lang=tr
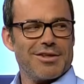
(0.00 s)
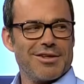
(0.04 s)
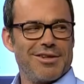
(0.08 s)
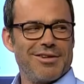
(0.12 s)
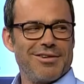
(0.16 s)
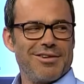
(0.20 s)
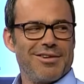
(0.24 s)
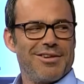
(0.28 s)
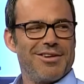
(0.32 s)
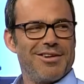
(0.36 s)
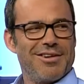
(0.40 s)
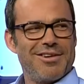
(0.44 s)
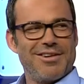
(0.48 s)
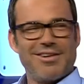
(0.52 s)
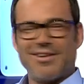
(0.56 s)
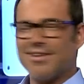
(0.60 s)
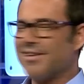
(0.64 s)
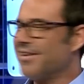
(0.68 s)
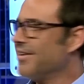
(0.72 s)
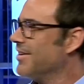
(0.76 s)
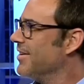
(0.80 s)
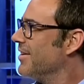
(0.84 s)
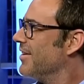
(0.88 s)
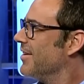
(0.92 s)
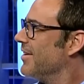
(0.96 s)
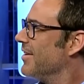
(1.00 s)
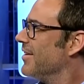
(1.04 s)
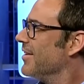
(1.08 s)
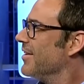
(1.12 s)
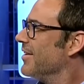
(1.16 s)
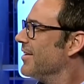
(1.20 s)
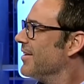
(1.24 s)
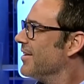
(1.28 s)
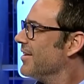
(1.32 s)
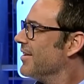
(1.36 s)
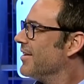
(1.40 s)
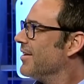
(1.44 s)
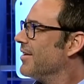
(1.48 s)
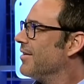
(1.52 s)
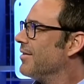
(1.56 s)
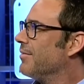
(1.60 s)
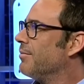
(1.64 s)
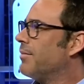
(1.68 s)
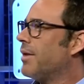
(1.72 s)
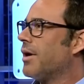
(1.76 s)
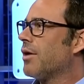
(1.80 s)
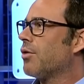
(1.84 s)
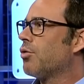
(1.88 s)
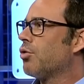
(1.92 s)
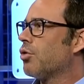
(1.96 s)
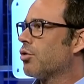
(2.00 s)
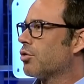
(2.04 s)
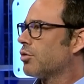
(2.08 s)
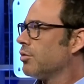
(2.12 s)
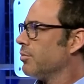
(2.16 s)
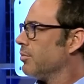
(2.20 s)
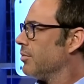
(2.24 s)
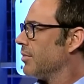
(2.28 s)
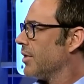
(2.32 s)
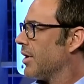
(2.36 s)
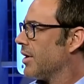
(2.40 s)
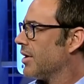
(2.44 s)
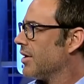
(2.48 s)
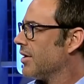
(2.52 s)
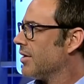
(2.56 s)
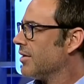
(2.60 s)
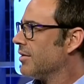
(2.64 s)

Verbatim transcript: fotoğraf verir misiniz? Ben korktum yani. Adamın